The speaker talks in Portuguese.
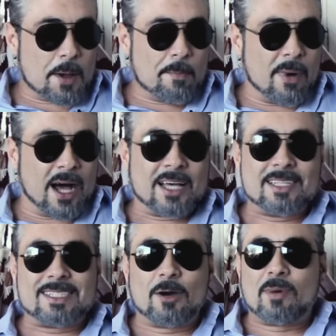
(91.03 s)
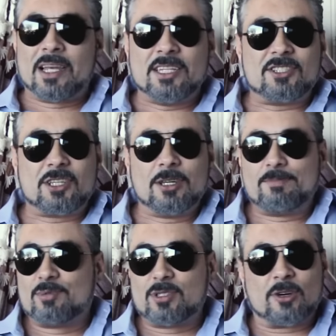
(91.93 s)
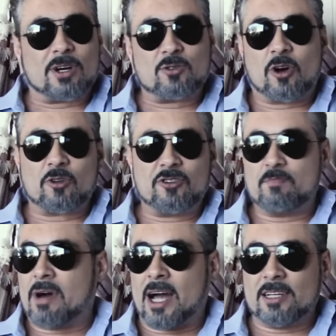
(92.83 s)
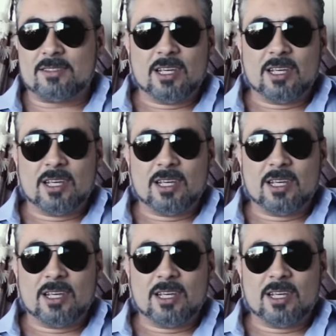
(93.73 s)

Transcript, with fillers: Mas é uma lente que, puta, eu adoro demais.